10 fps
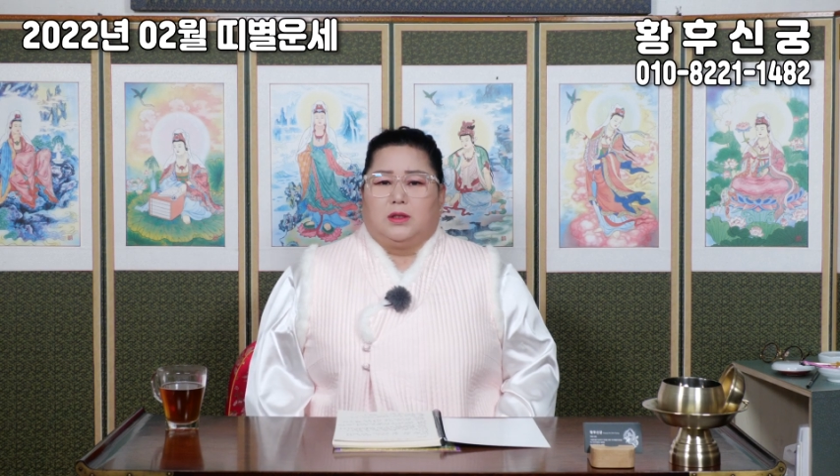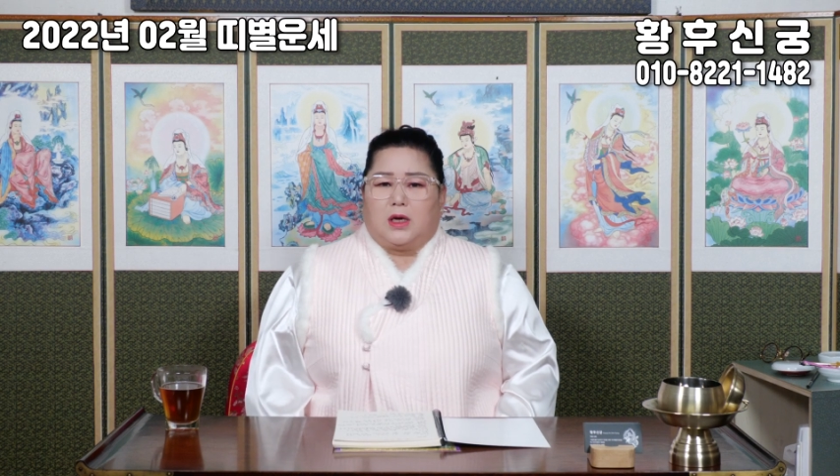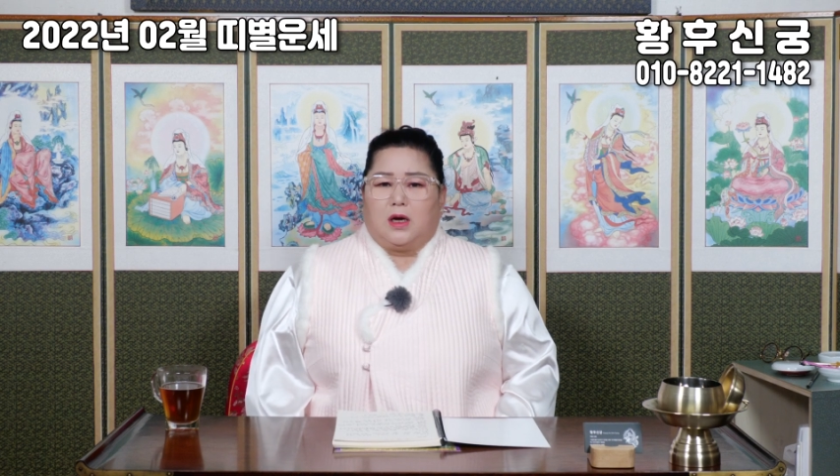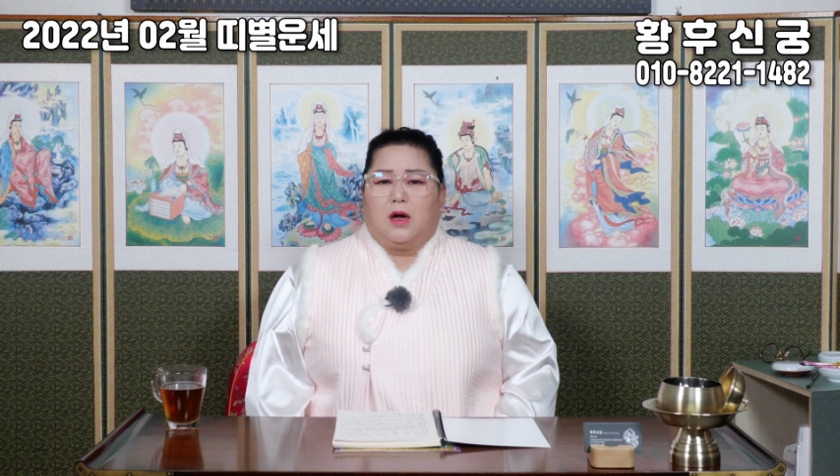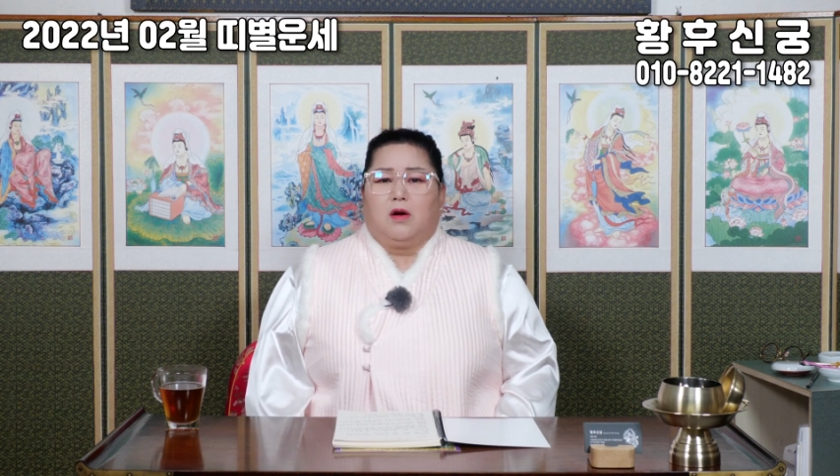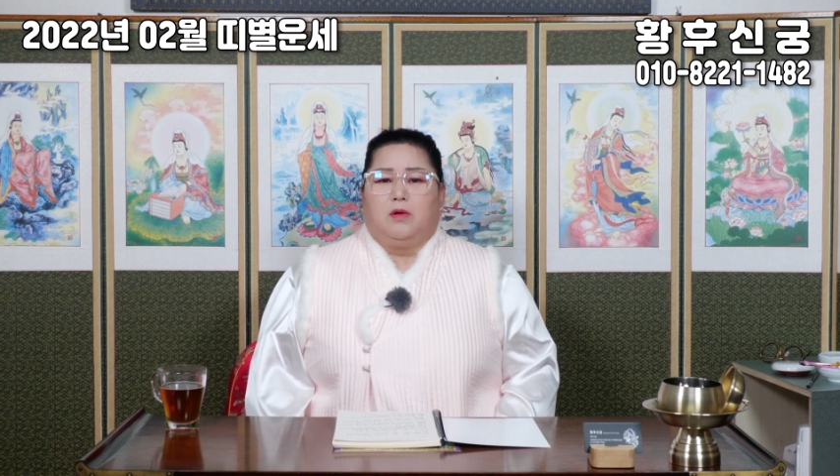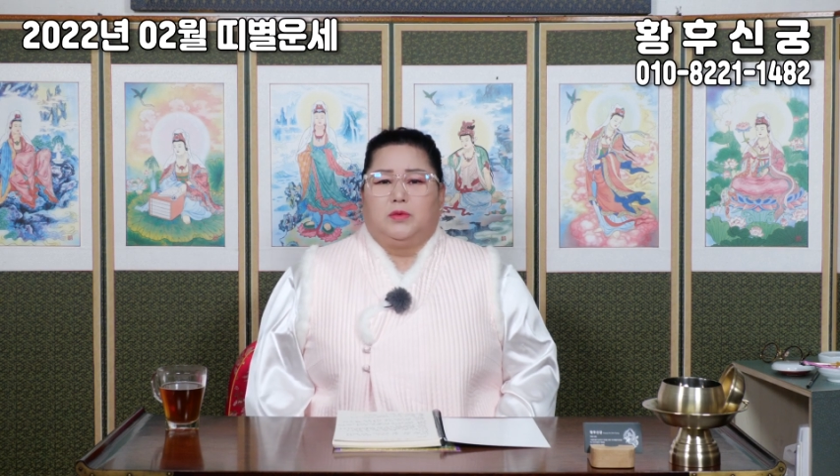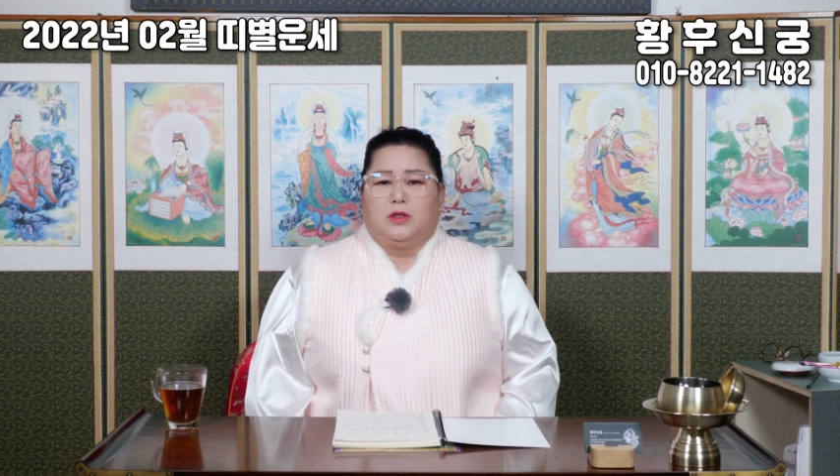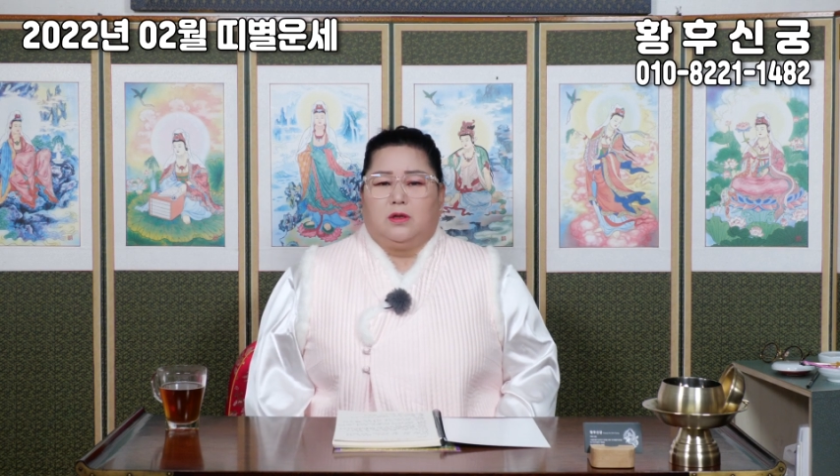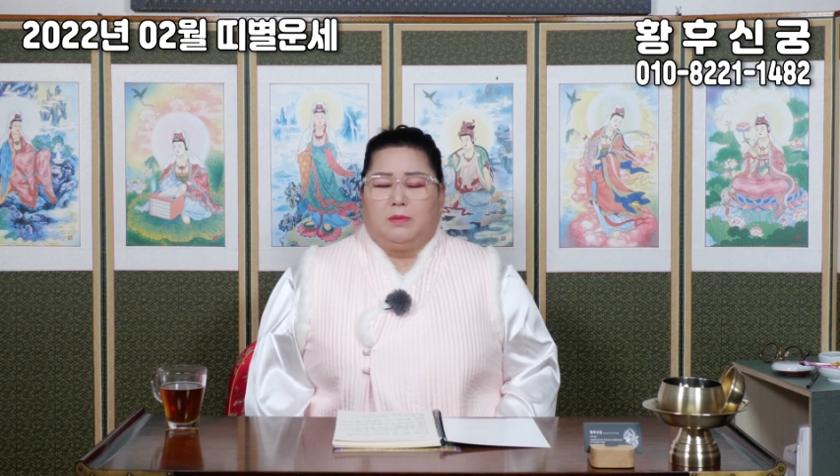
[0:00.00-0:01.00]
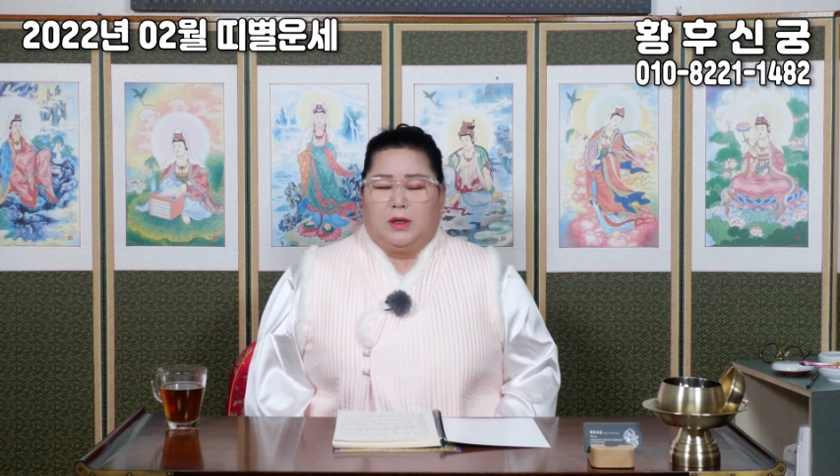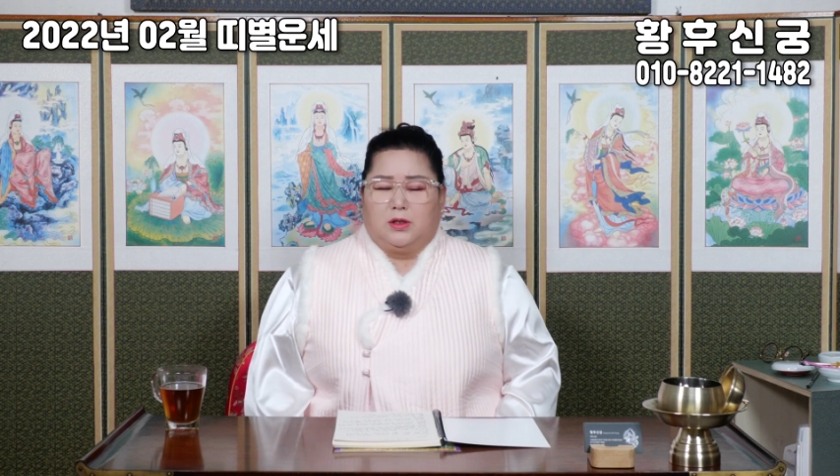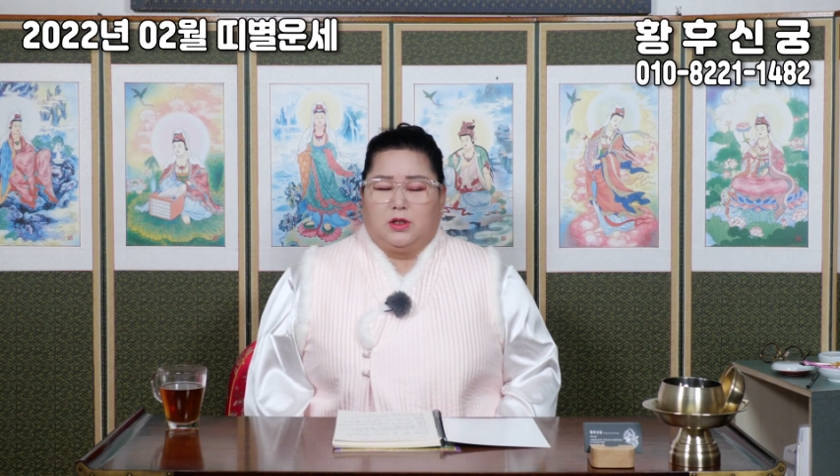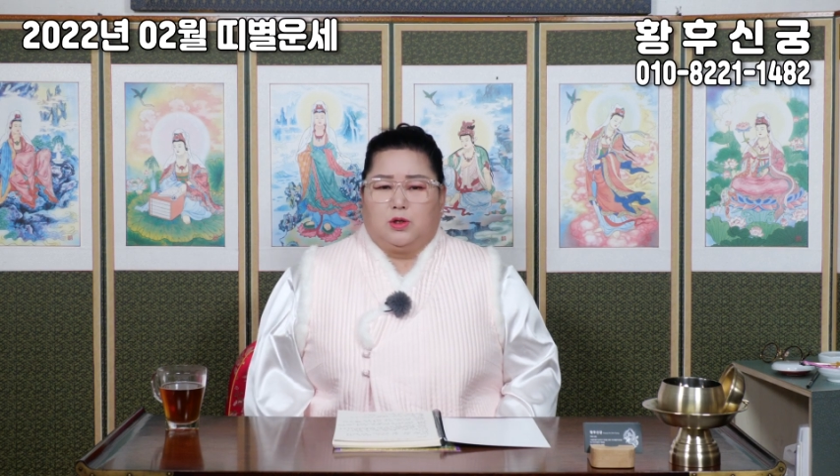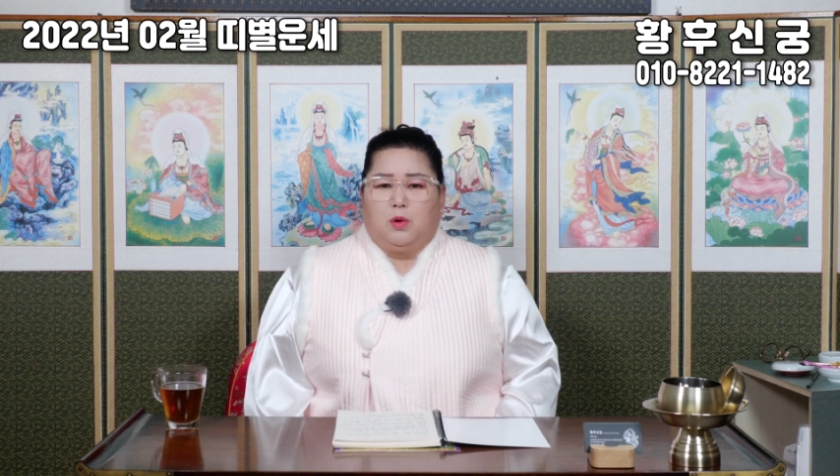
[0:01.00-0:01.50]
잠깐 검진을
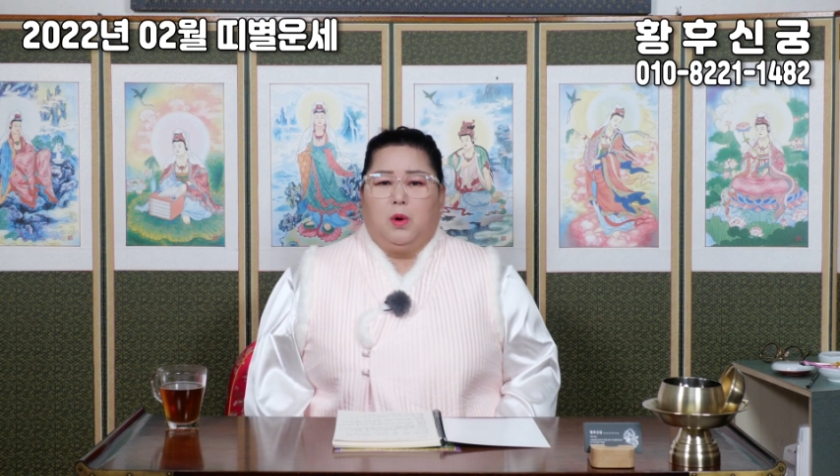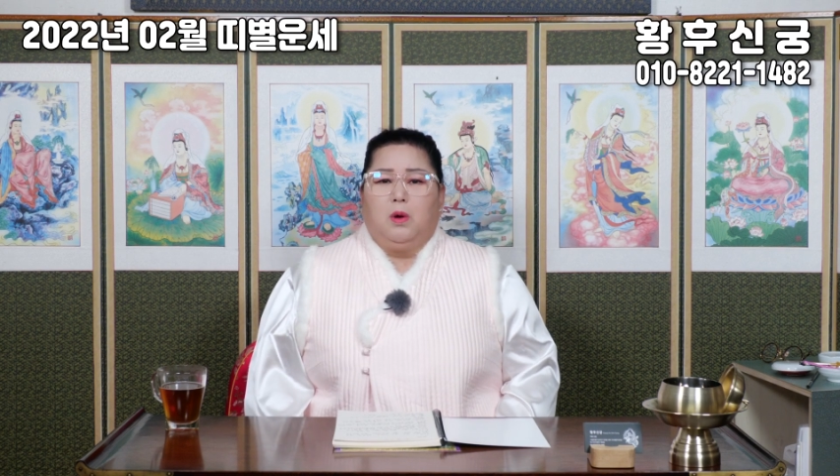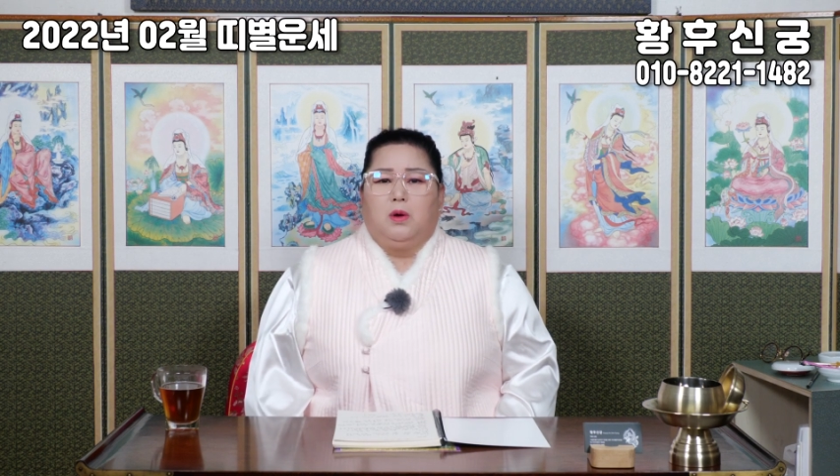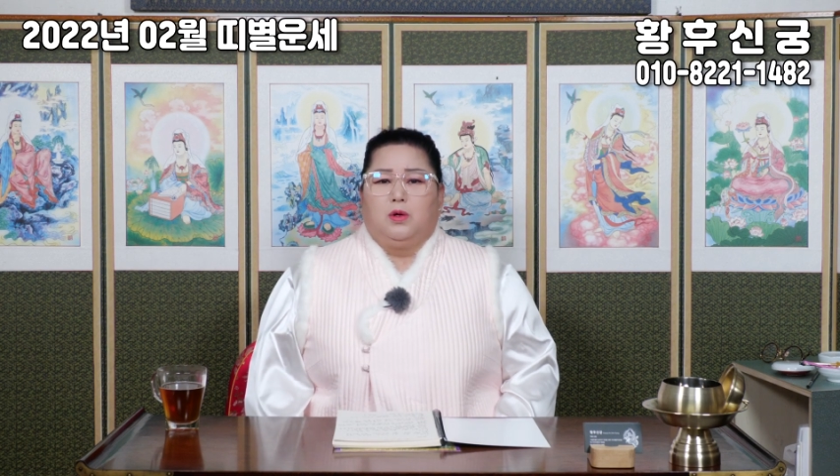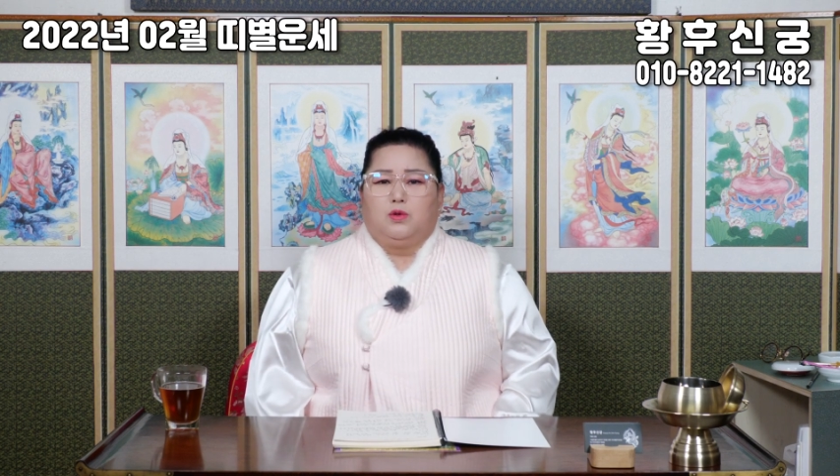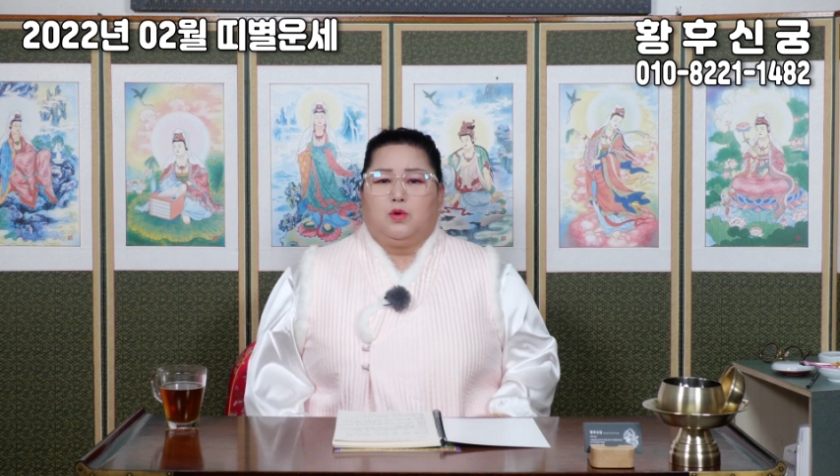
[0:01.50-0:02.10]
받으시고